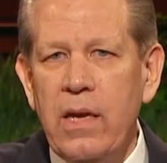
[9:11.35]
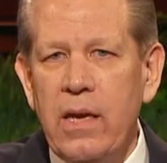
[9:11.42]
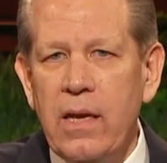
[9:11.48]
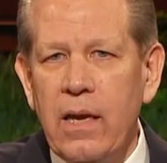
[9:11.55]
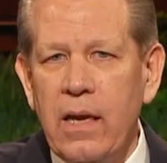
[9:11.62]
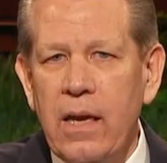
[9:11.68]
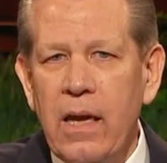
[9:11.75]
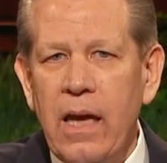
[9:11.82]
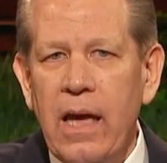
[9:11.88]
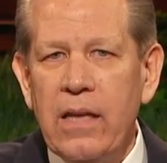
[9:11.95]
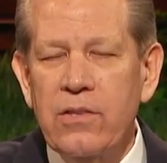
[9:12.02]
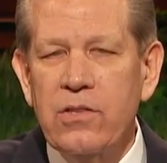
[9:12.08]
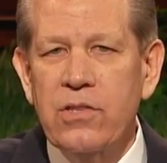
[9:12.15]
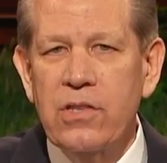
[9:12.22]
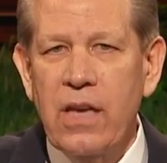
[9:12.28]
L'anziano
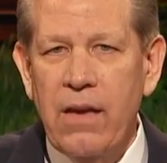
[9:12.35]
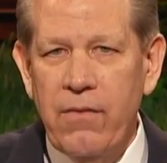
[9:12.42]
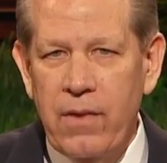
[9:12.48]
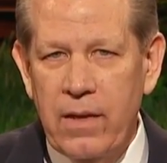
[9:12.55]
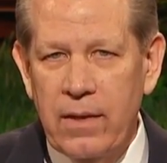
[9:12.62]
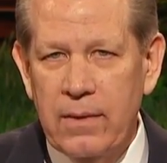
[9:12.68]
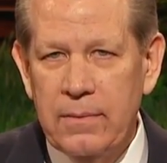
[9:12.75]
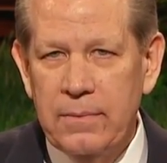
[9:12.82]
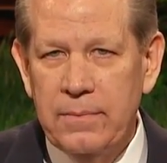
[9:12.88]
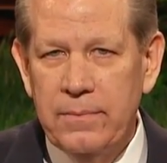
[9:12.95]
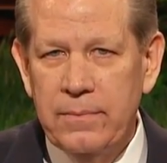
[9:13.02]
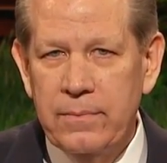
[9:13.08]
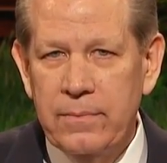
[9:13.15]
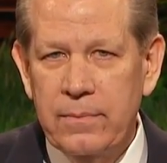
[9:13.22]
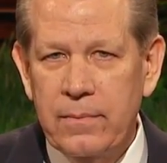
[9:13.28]
Benner ha detto
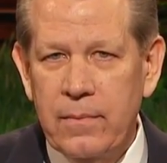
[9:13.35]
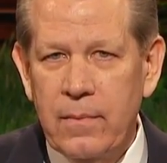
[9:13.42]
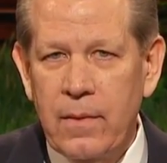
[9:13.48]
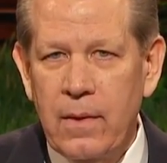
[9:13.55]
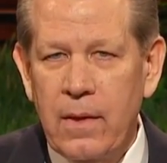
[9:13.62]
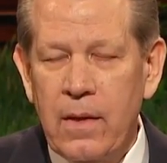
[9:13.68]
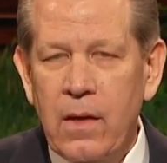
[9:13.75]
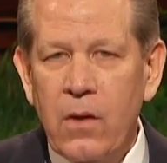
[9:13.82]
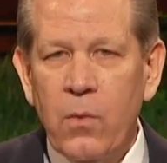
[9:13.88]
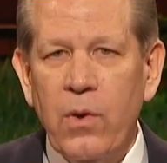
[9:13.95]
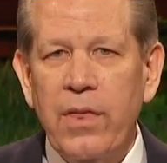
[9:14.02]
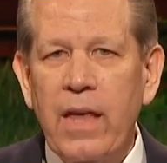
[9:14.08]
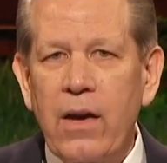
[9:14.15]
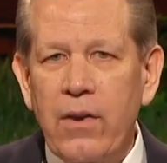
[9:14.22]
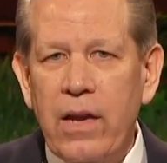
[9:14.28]
Cantiamo le
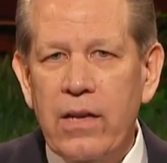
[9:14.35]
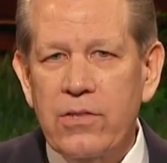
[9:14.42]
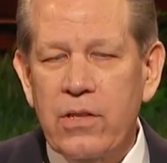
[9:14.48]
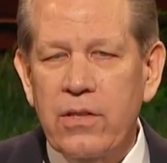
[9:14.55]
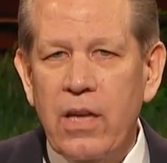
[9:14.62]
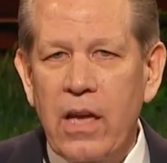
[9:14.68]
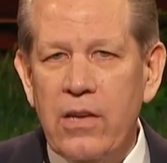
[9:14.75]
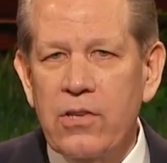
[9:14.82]
strofe 1,